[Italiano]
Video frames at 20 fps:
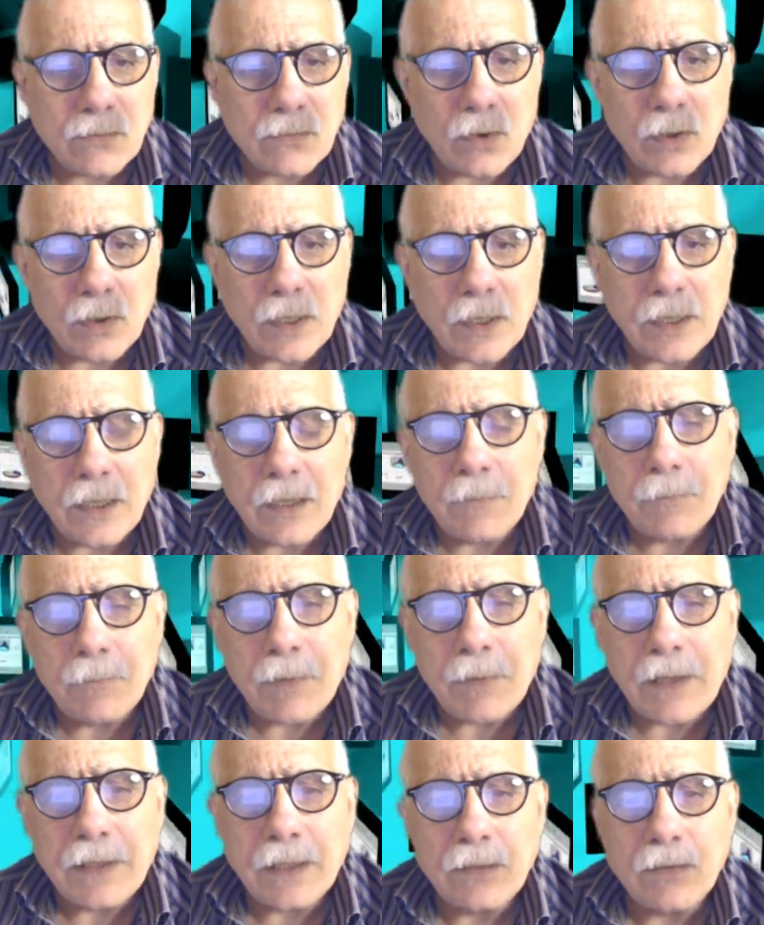a scuola, in
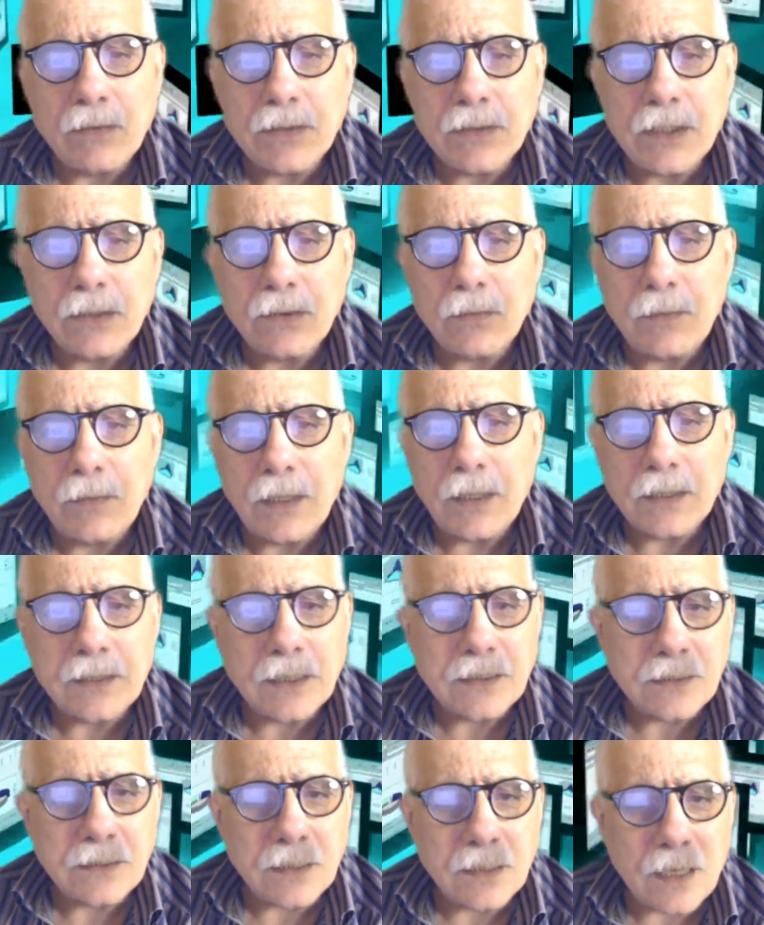campagna 200.000
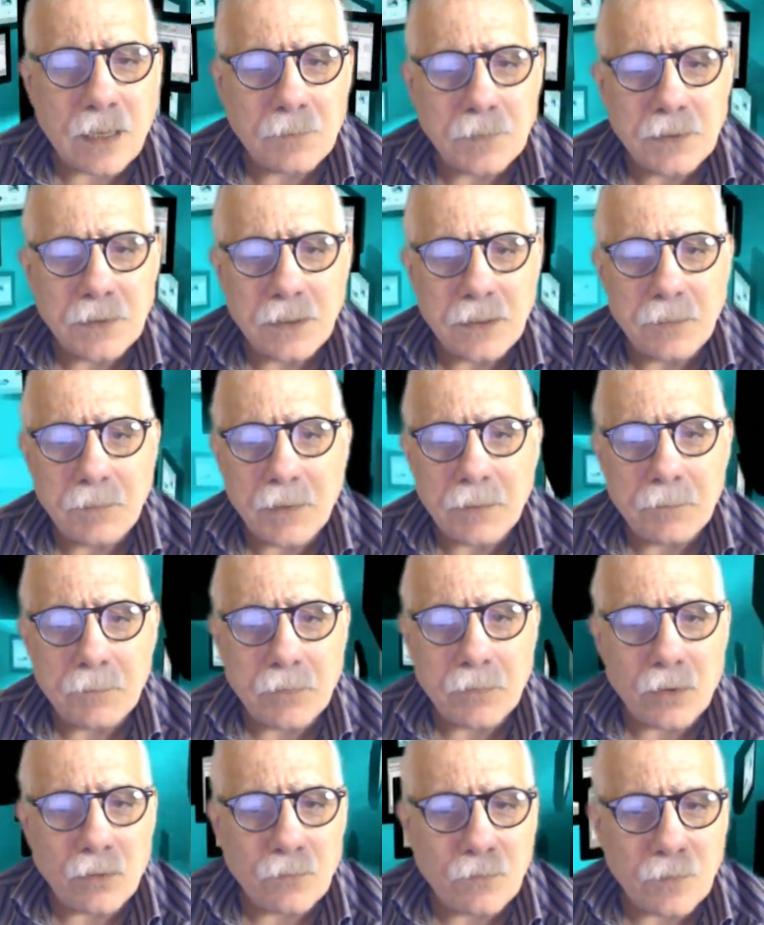test rapidi per
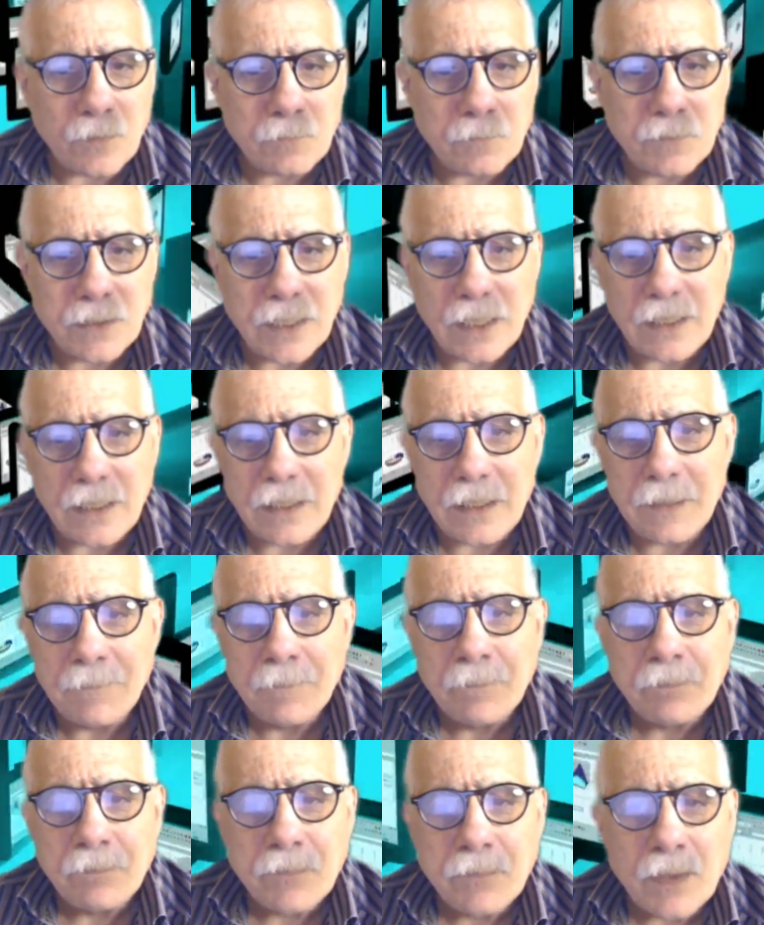prof Bidelli,
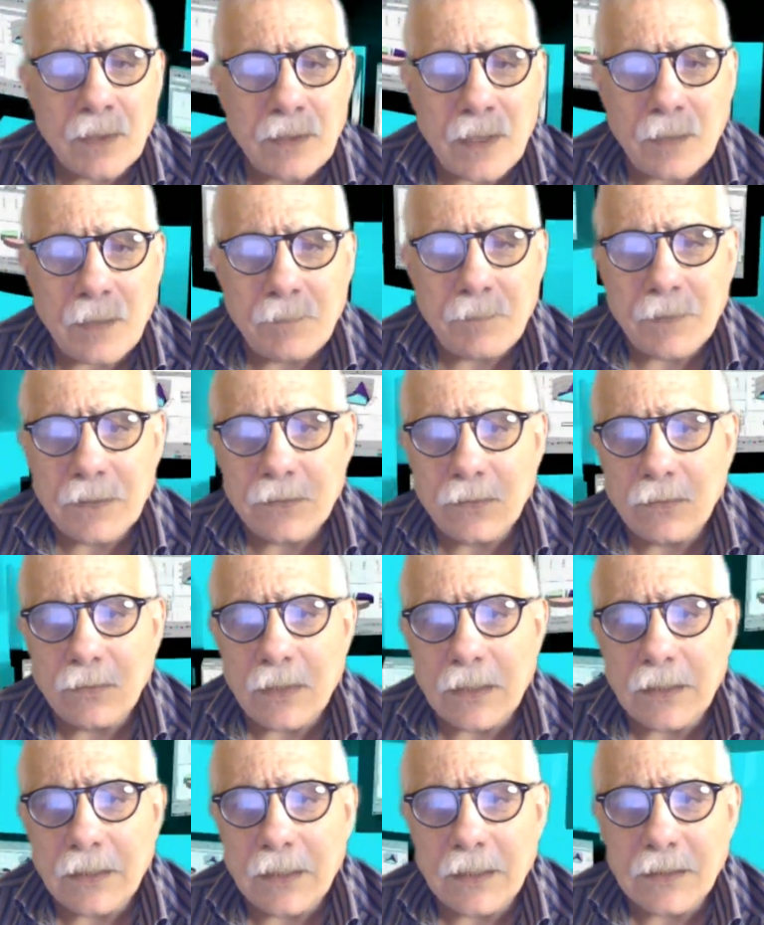
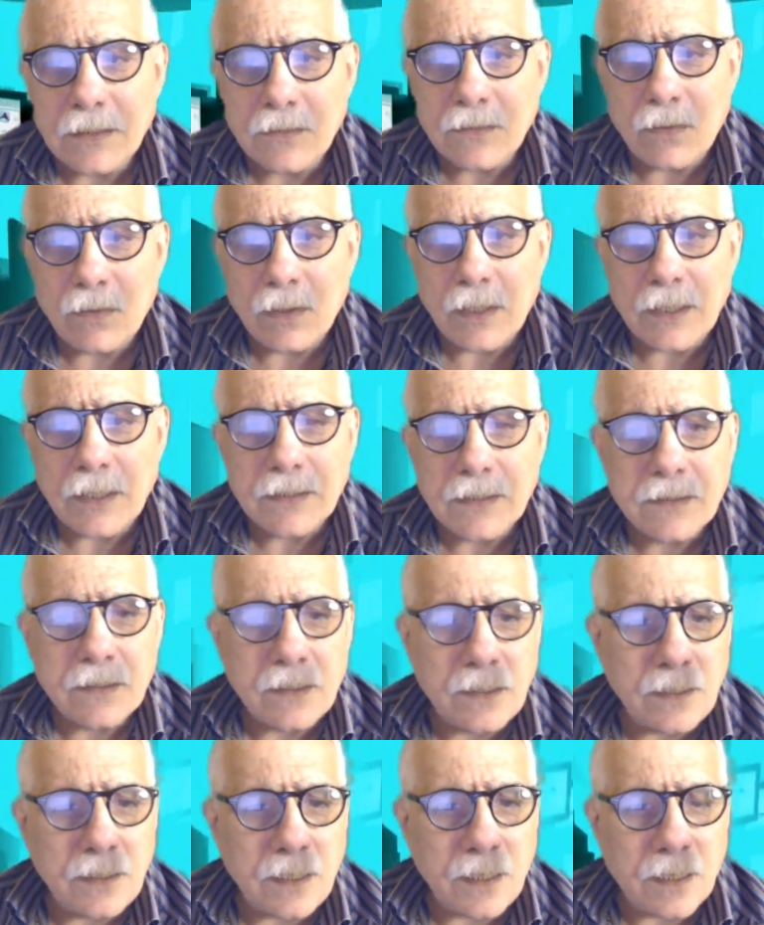riapertura delle scuole
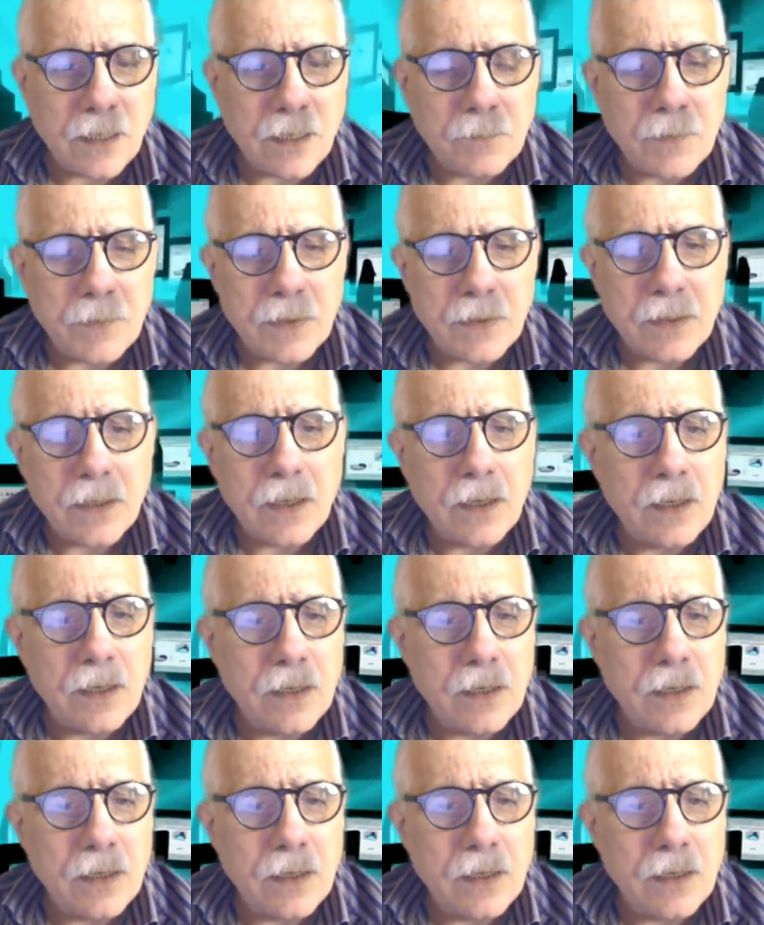screening per